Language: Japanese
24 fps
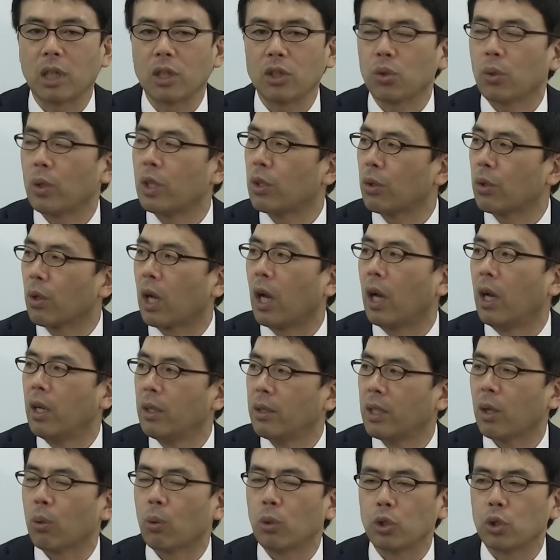あさんちょうえんとか、ね、
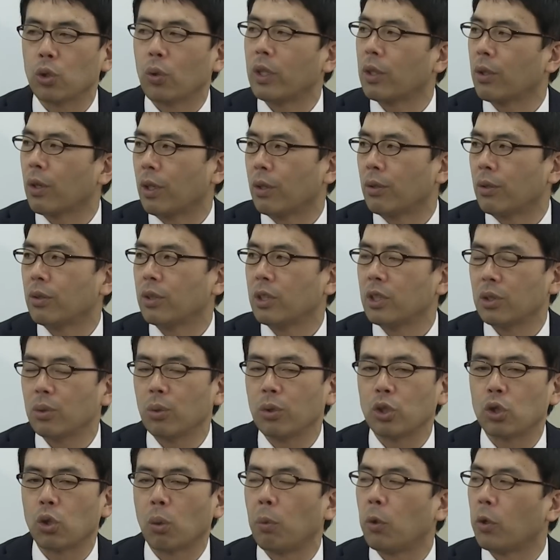はい、ごちょうえんとかいうす
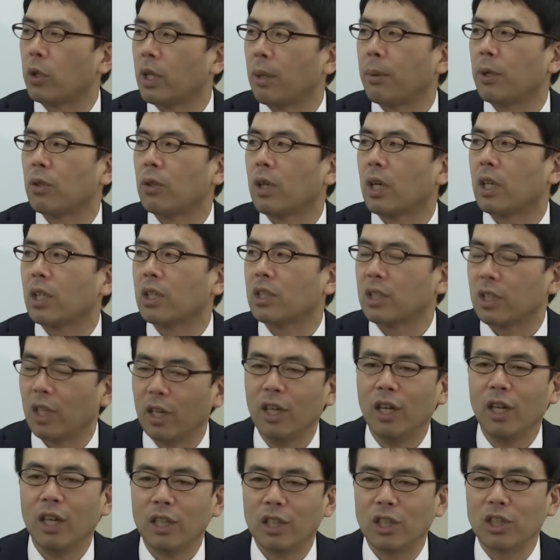ごいしょぼいレベルの話 で,
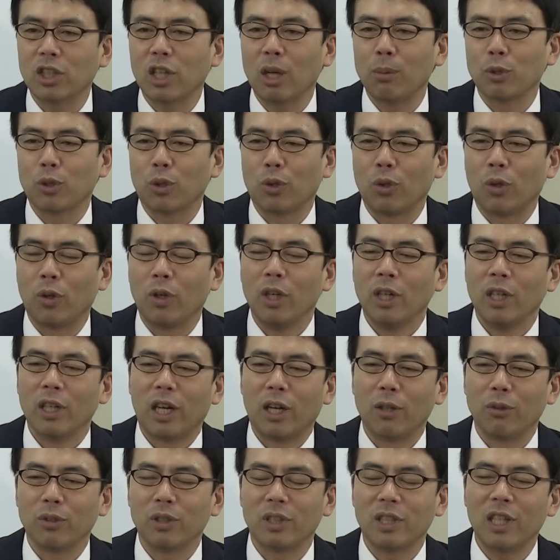でしかもその
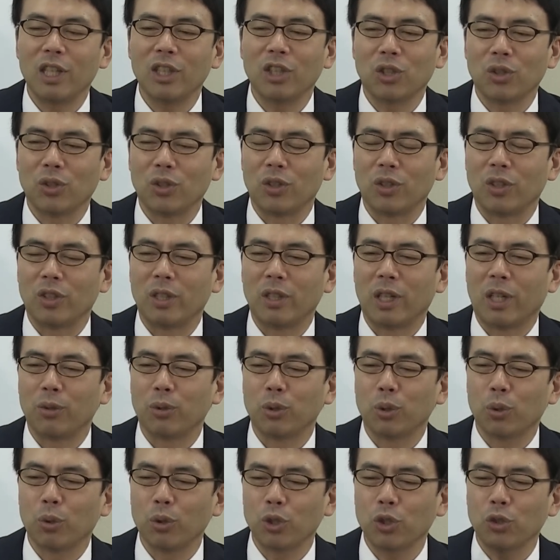あの税収あ
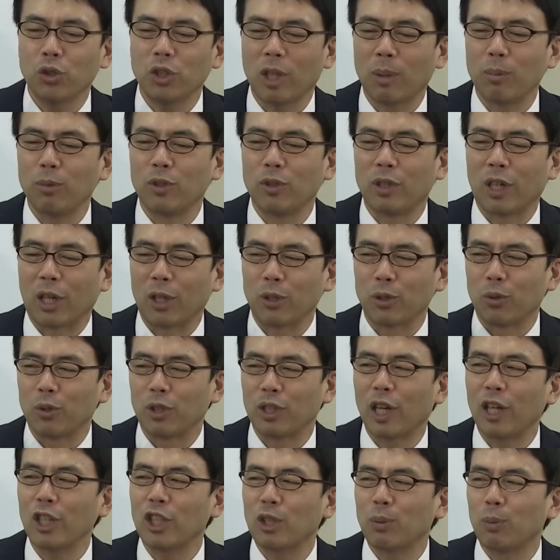の増収した分だけその
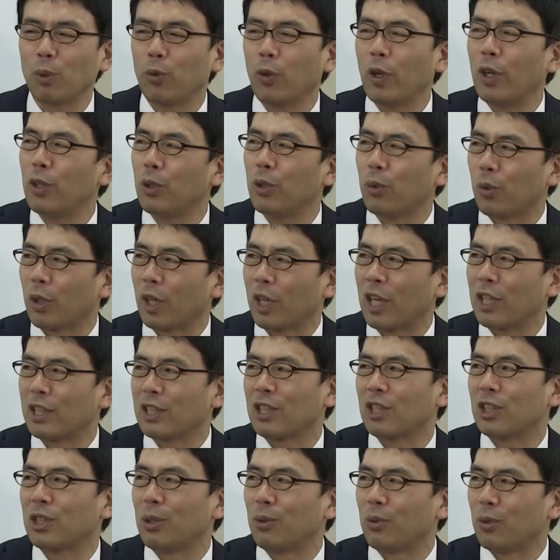歳出も増えるような計
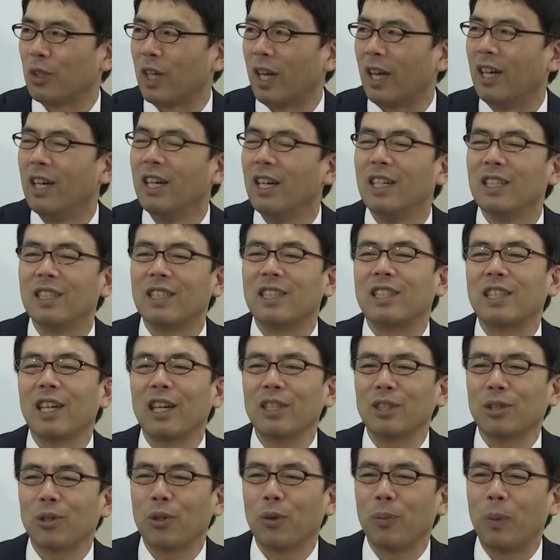算してるので、はい、実
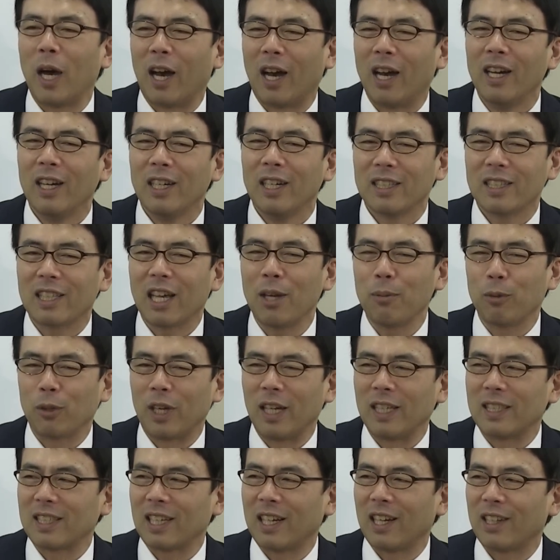際にそのまあ債務の
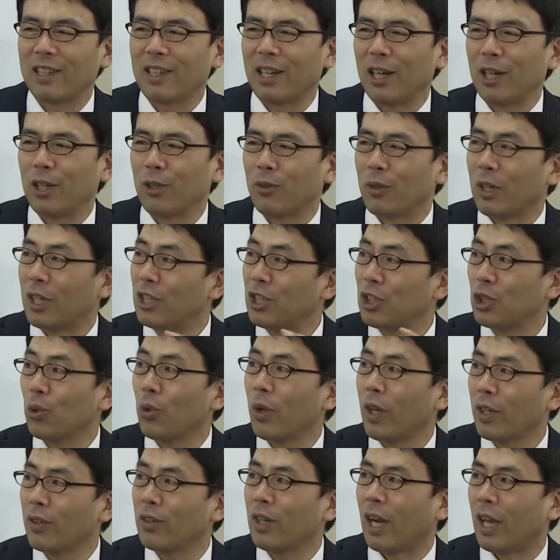返済に当てられるのはいっ
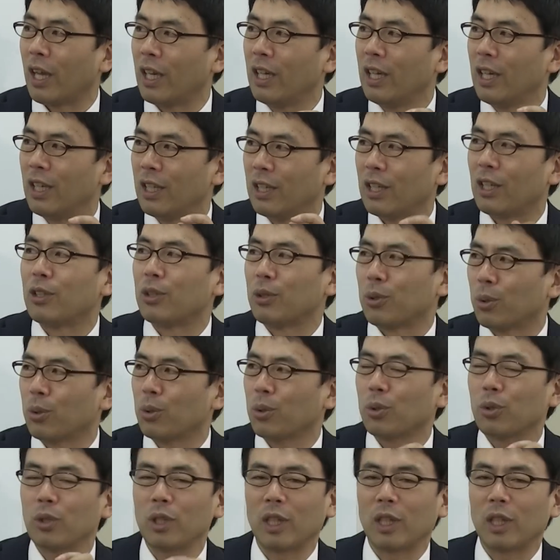ちょうえんぐらいなんですよ。そ